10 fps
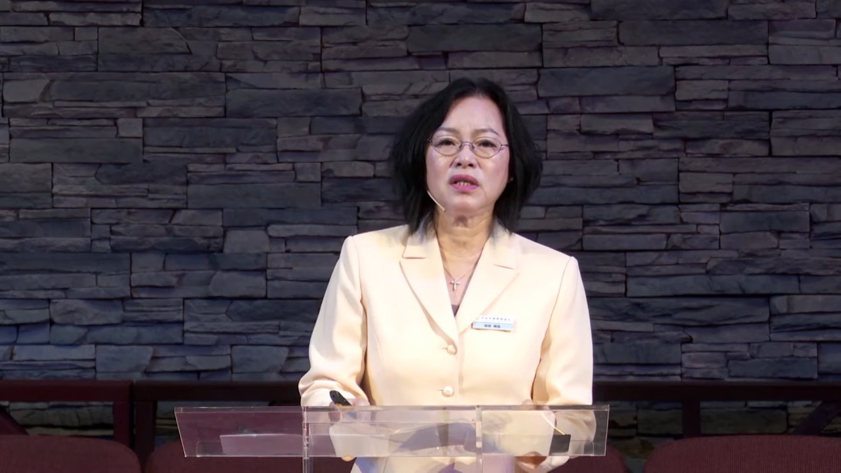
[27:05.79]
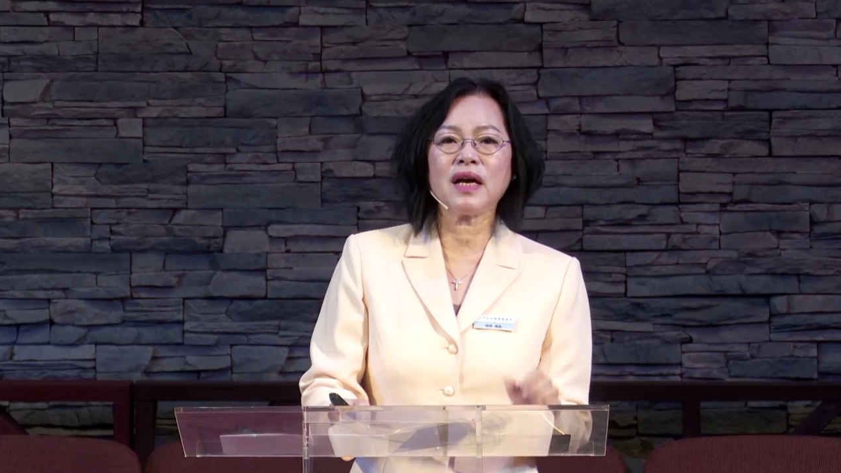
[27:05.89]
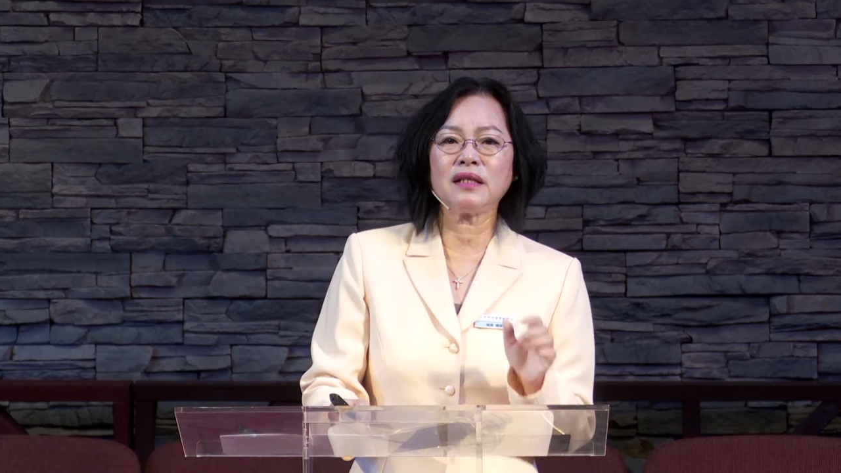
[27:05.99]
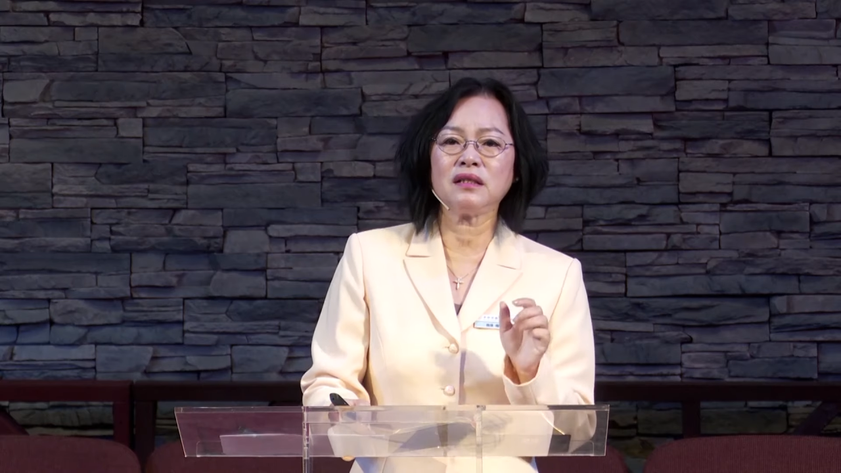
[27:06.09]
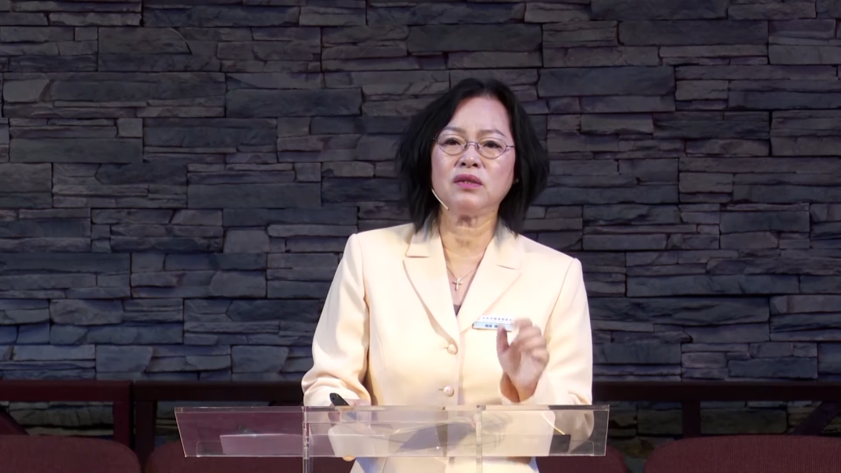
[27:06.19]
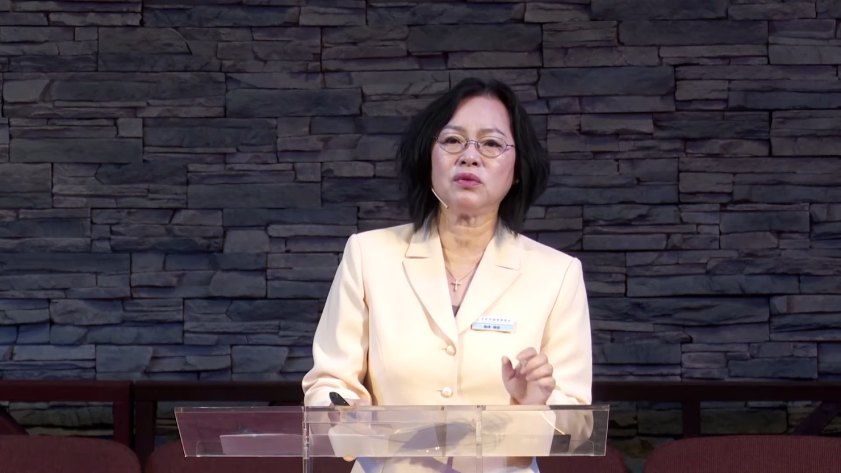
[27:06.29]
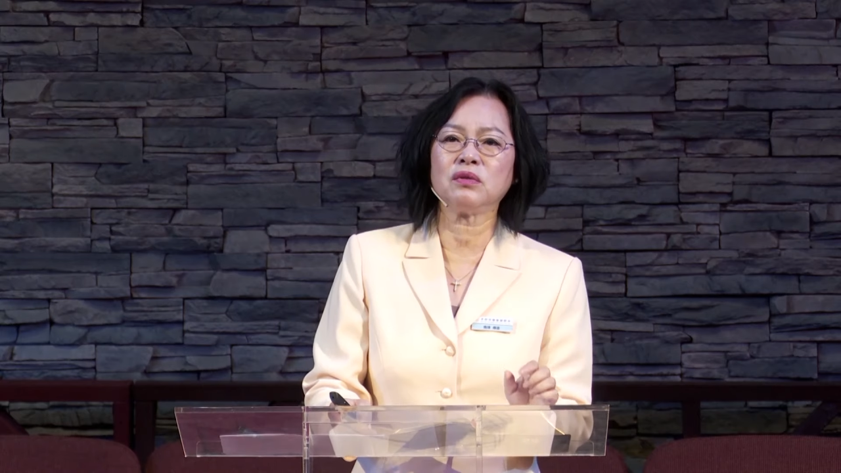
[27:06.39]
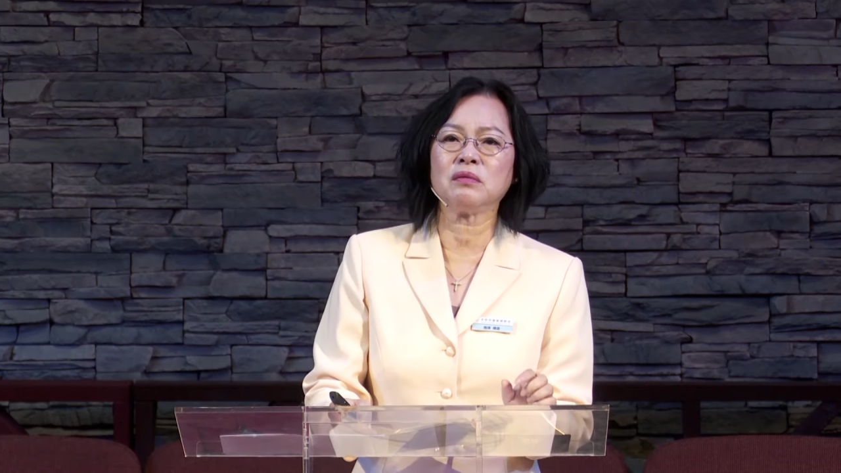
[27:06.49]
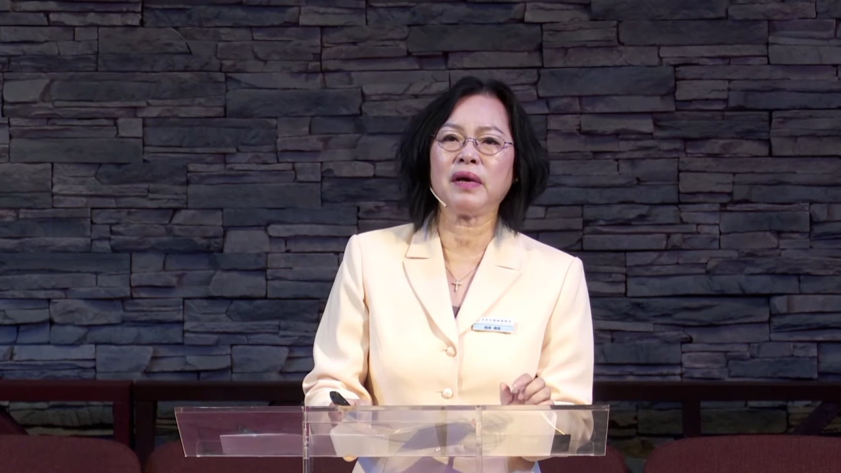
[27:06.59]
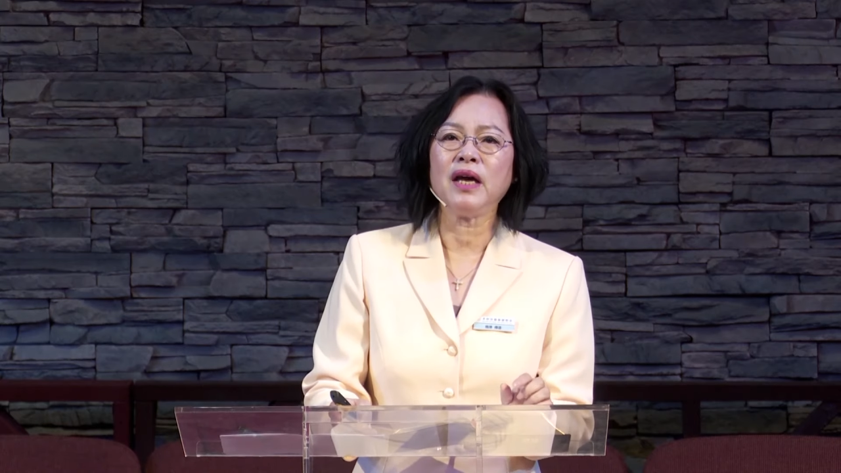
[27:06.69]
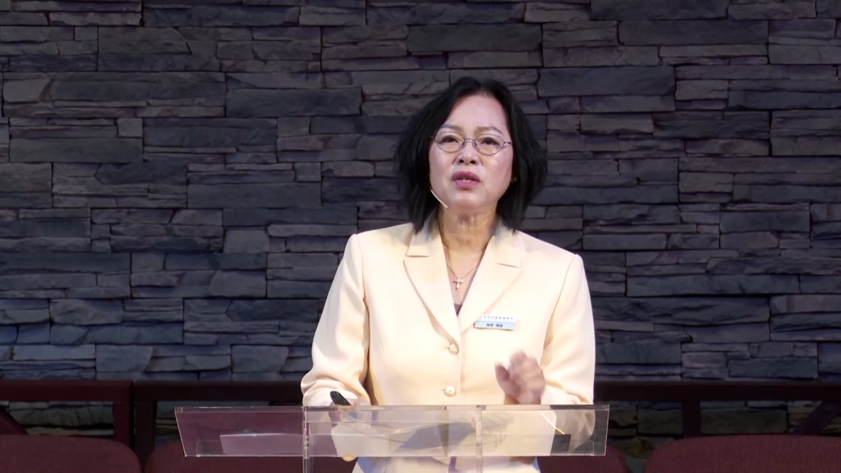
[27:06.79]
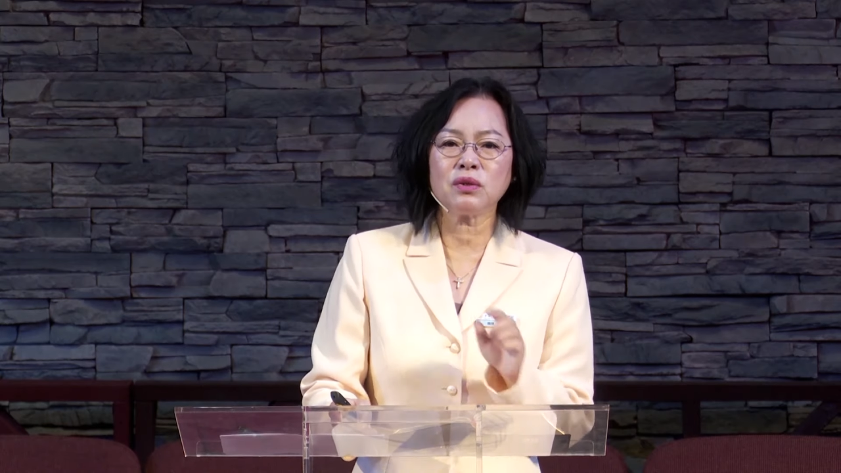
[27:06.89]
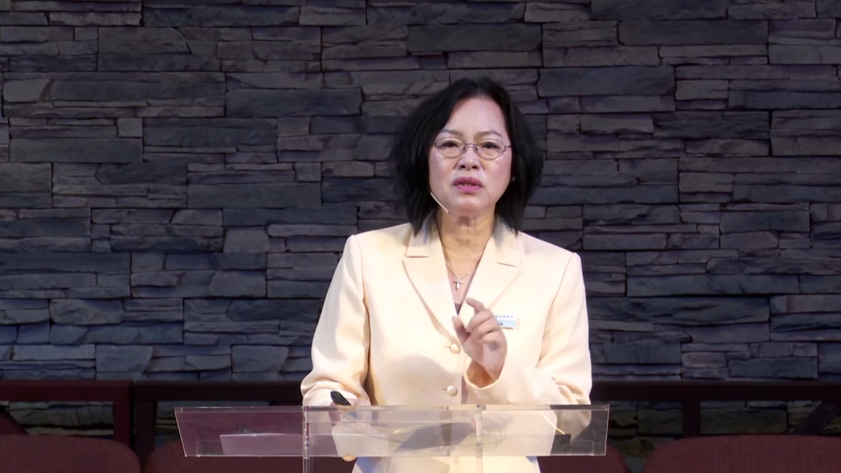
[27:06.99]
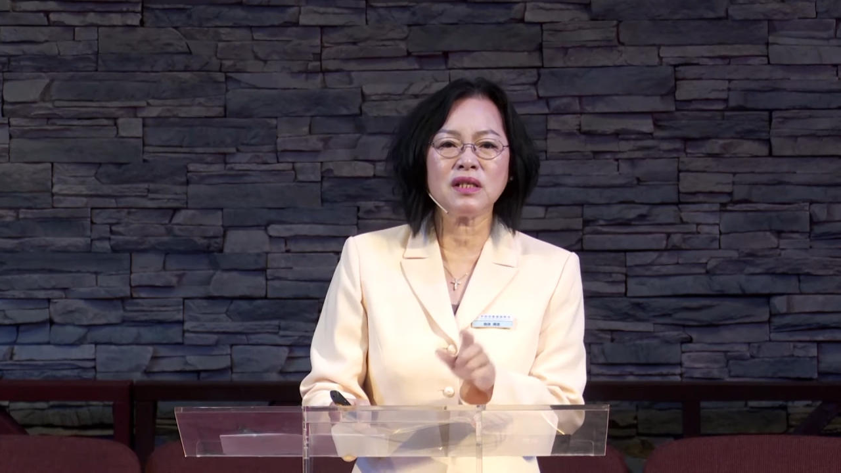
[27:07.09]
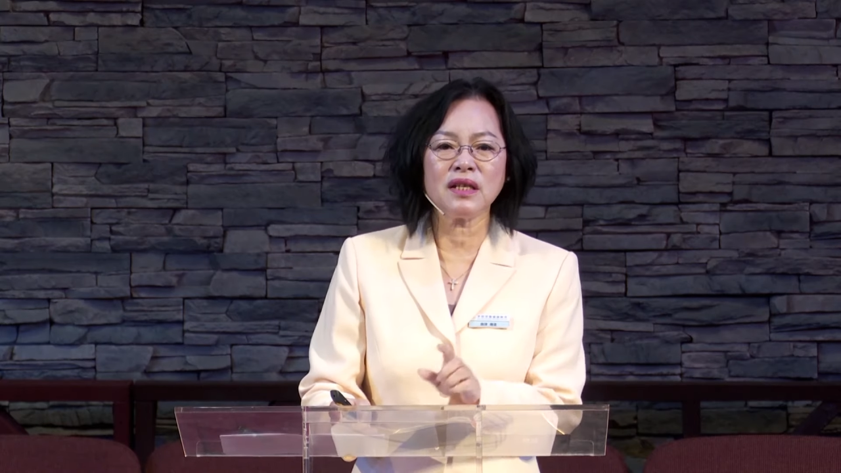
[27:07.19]
爱的弟兄姊妹，
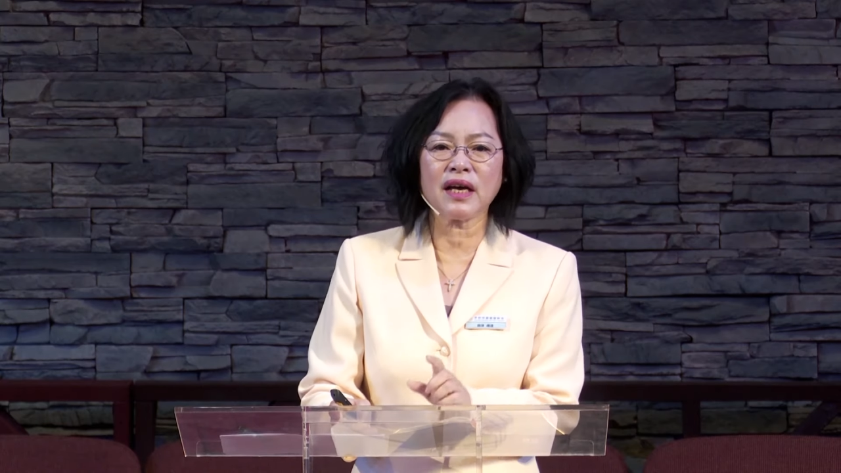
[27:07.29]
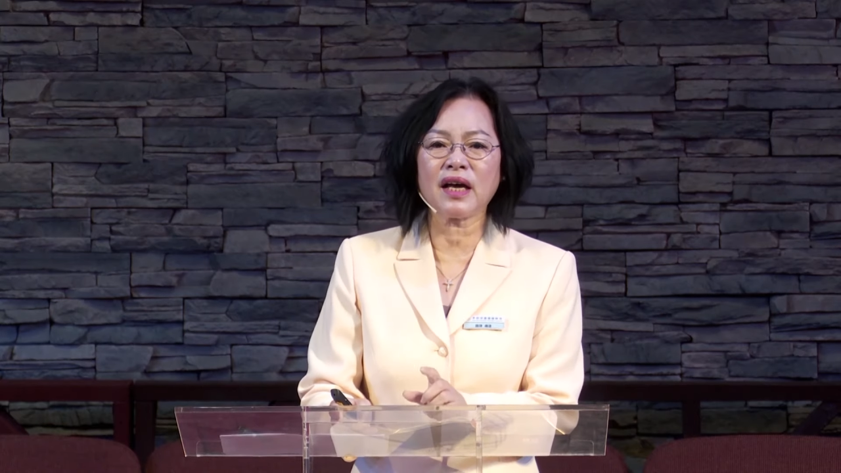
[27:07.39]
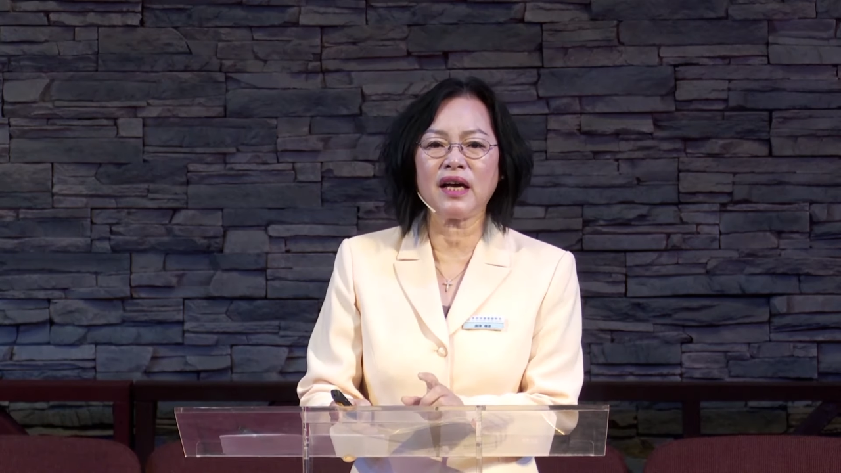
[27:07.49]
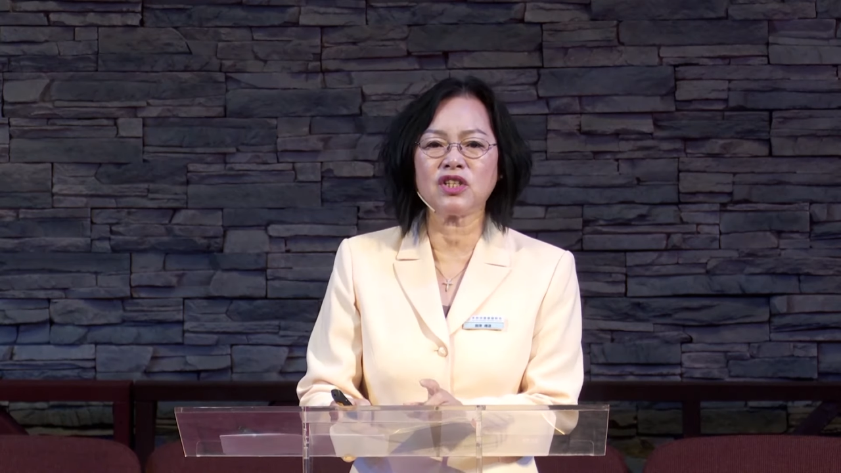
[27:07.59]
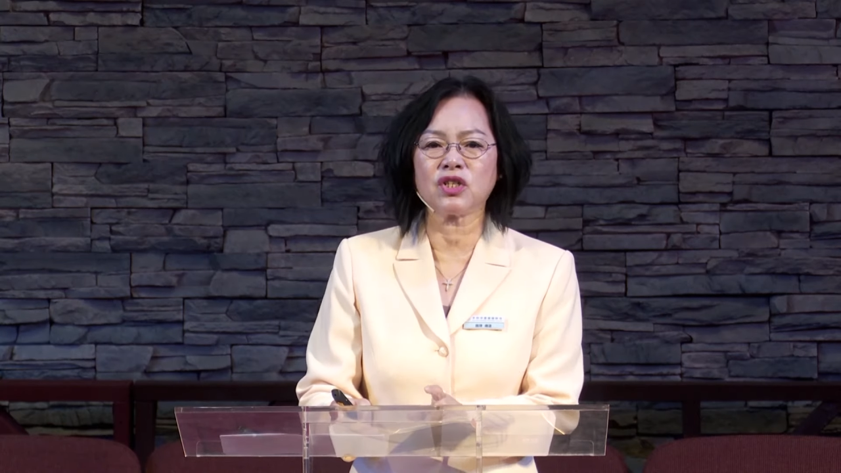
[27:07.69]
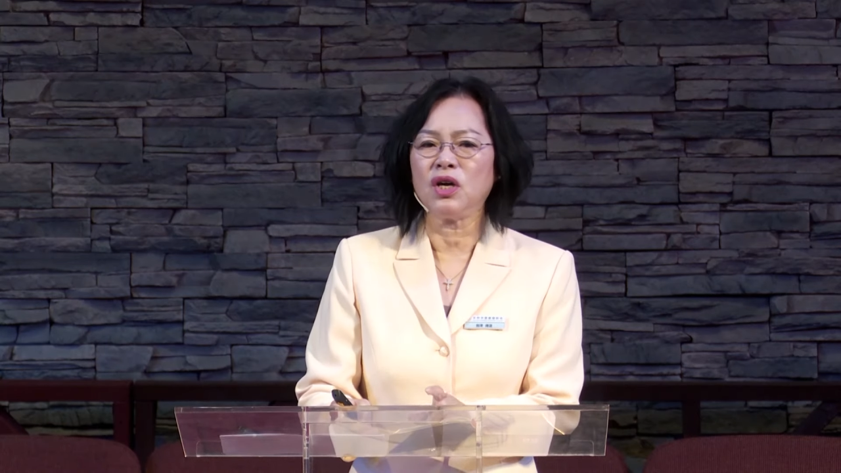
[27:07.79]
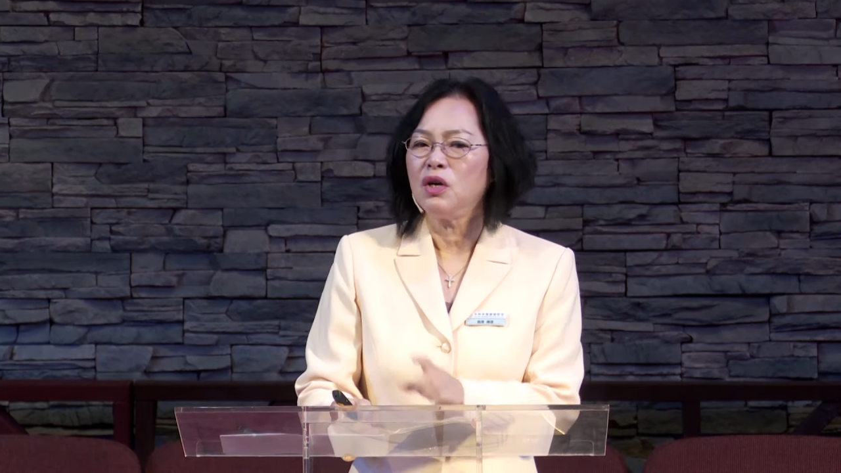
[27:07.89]
从今天开始，